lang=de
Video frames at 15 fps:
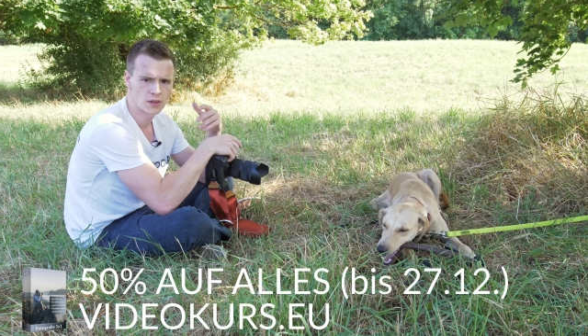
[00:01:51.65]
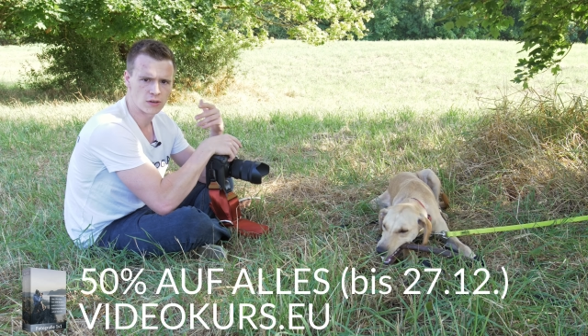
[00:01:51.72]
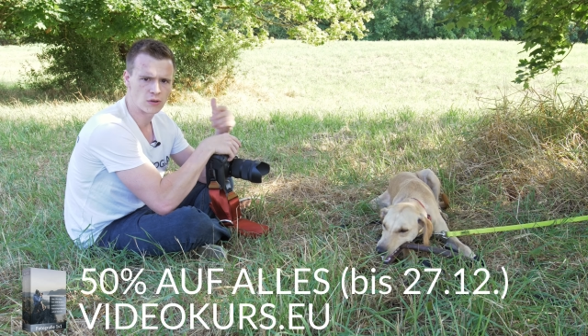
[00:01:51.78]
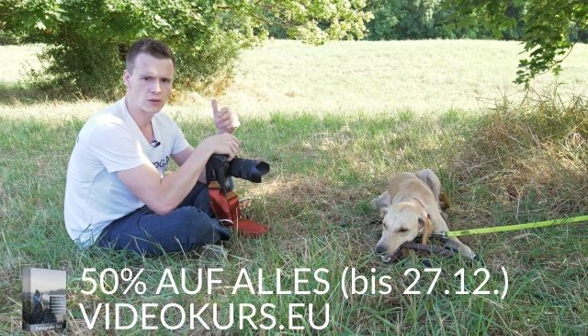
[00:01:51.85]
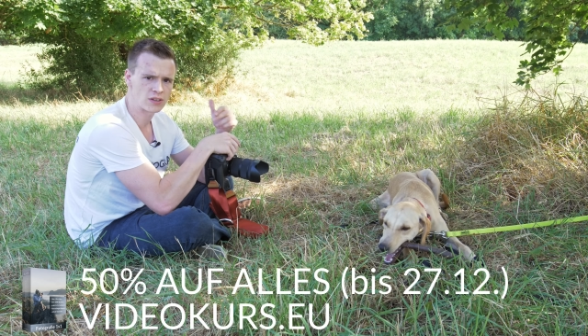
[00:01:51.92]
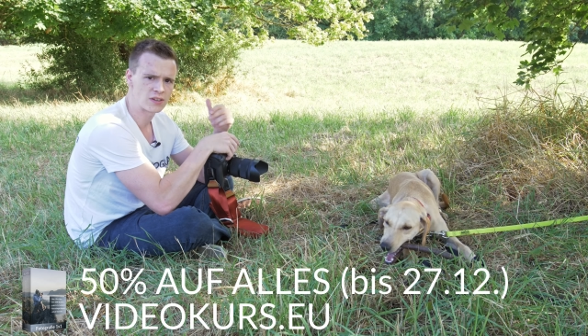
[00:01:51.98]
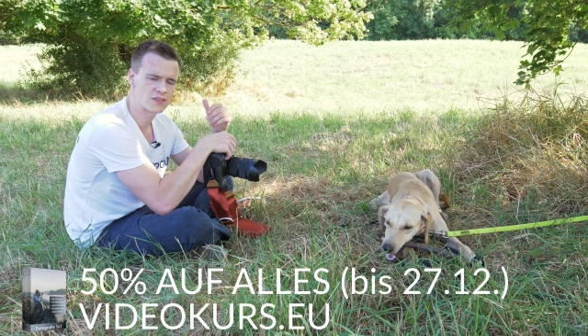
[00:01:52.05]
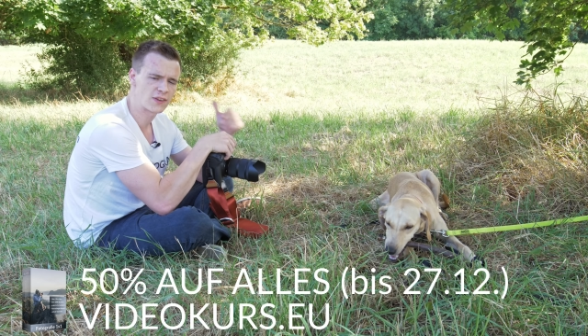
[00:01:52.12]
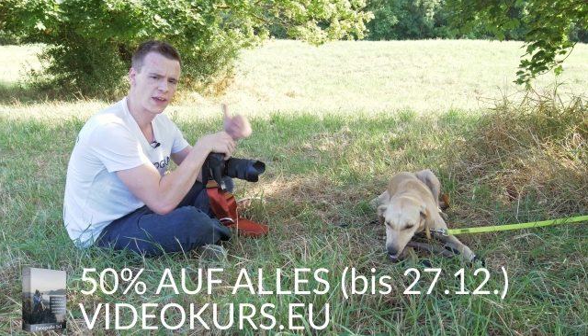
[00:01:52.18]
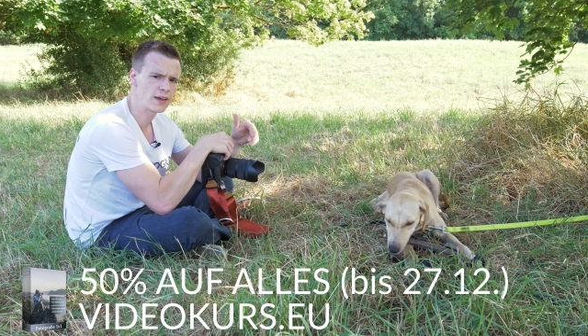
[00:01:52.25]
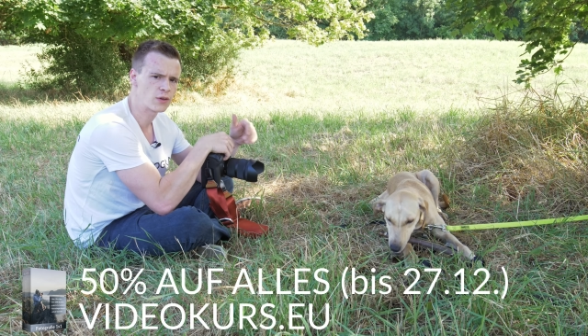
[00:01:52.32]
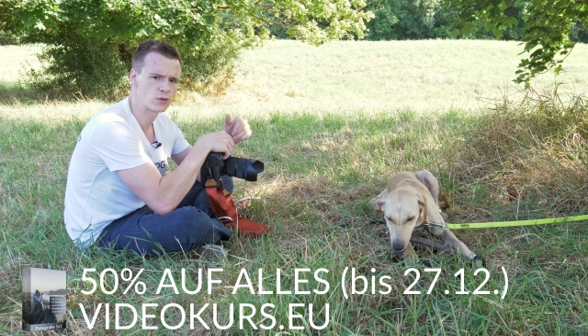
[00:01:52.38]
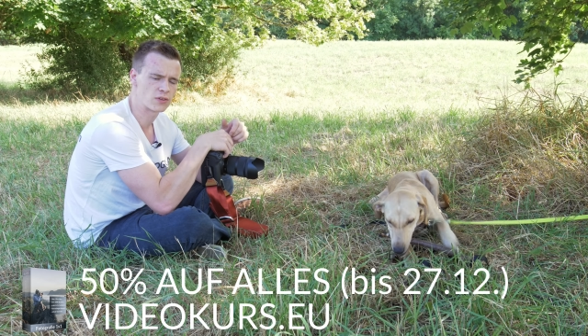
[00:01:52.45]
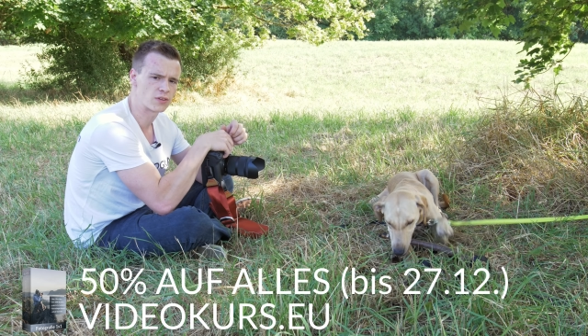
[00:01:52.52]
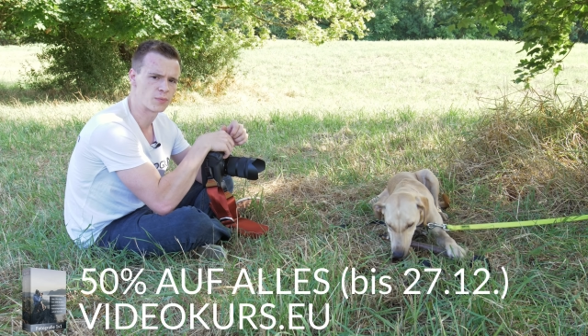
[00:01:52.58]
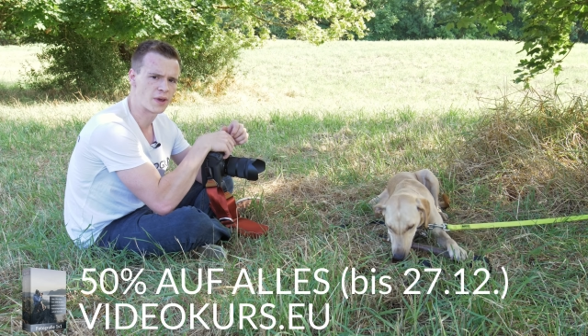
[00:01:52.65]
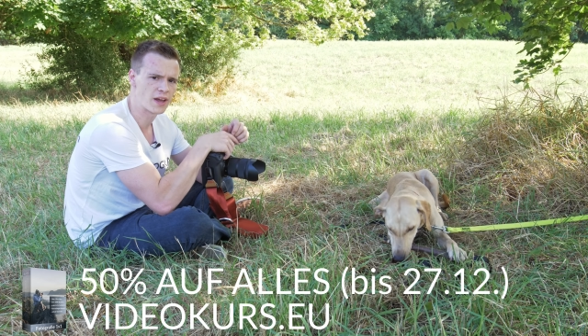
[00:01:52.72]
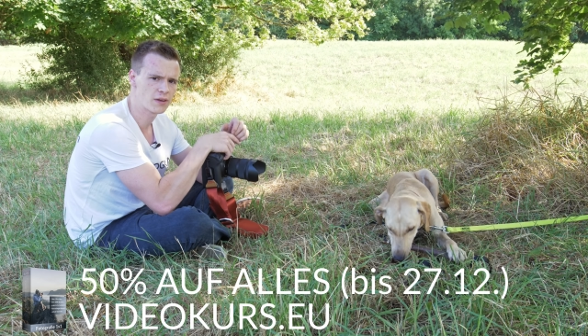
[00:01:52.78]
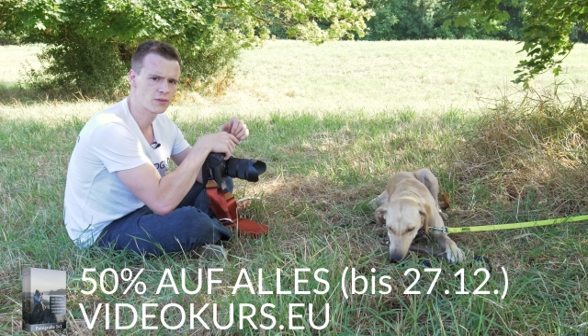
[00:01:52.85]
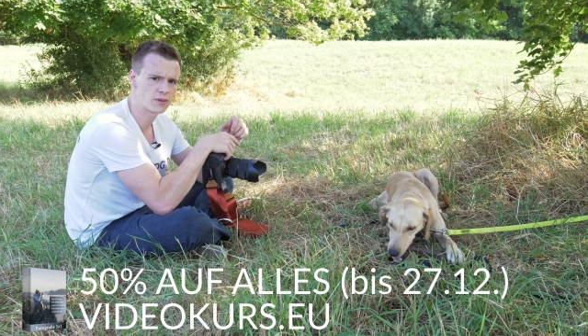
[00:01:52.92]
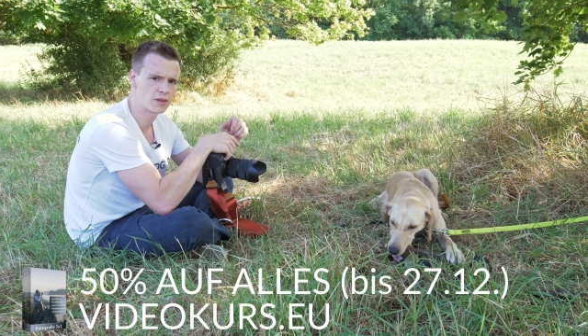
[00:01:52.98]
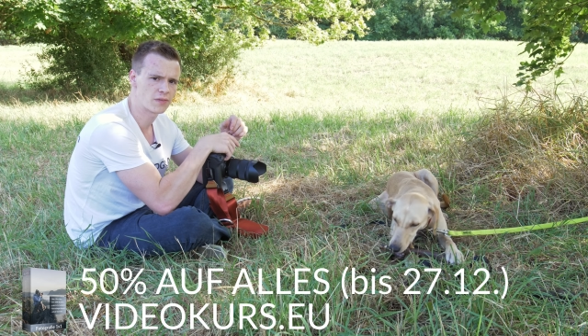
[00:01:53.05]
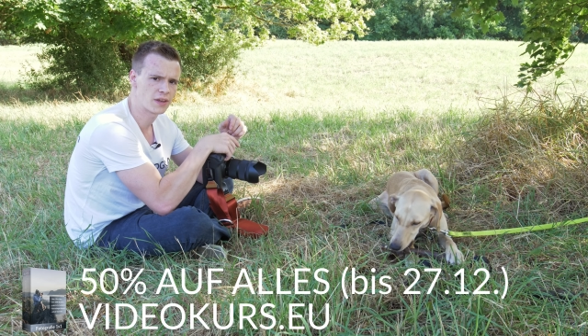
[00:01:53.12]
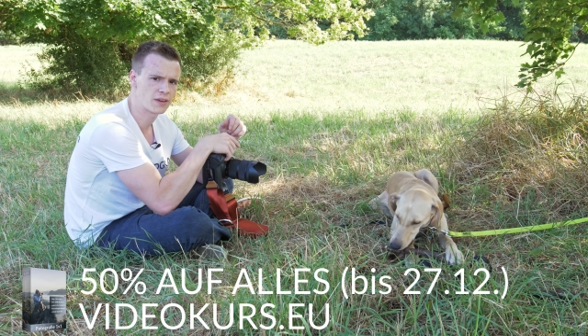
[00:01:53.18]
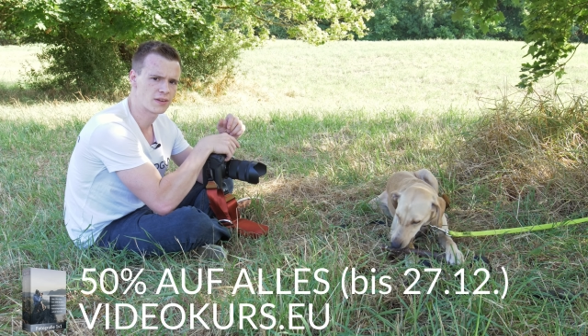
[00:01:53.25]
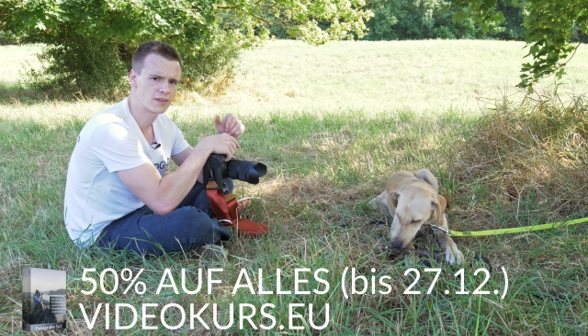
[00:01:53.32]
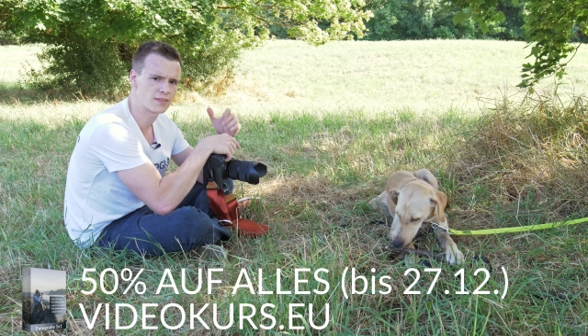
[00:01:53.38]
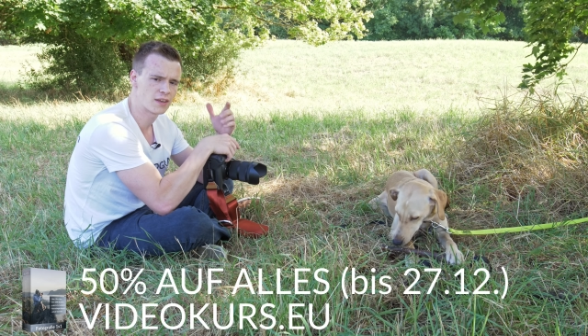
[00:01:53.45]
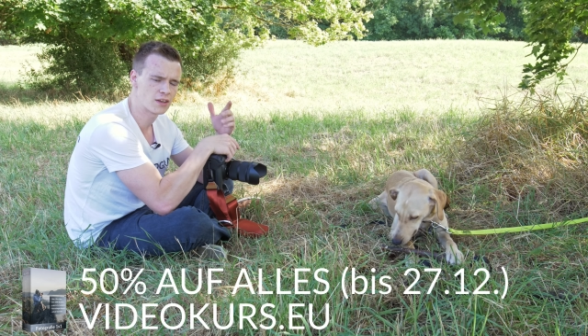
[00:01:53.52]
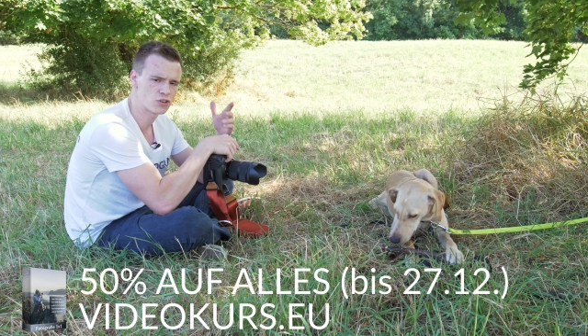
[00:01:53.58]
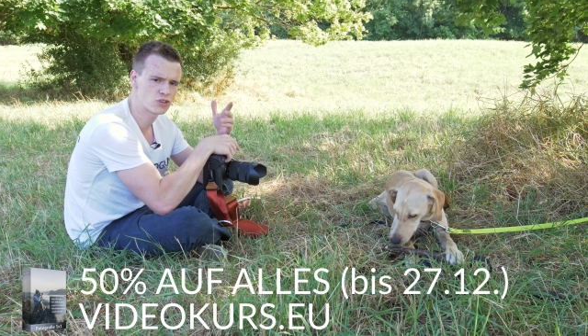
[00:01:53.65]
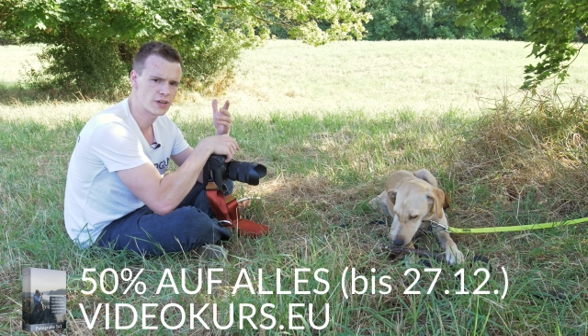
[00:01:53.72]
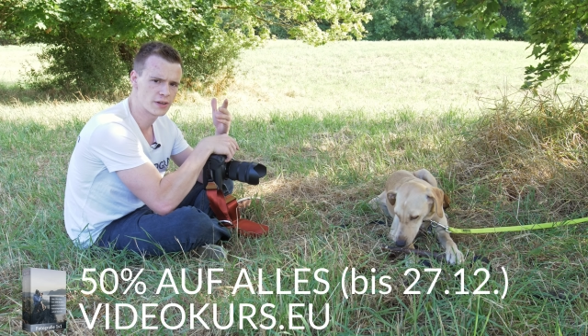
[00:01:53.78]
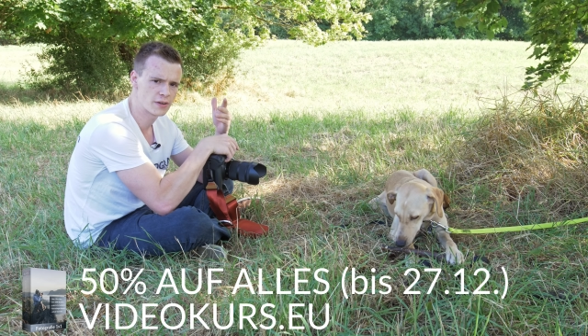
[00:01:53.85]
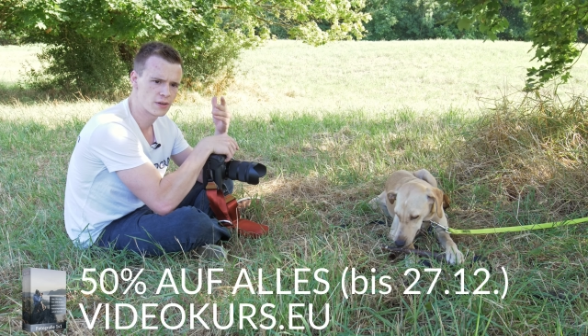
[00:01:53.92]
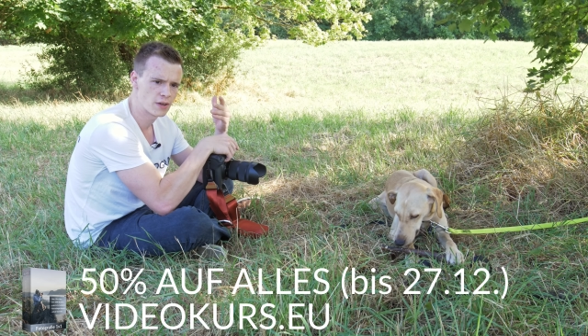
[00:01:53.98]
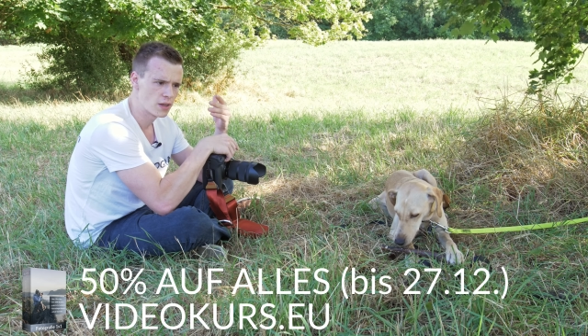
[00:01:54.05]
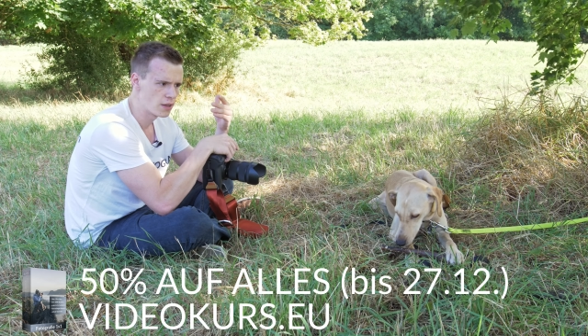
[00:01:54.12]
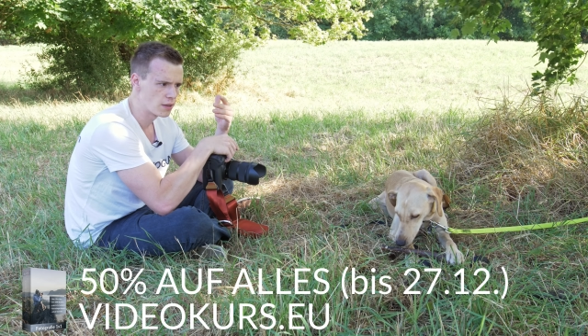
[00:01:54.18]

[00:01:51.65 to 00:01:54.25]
Doch ich zeige euch das mal und dann werdet ihr sehr schnell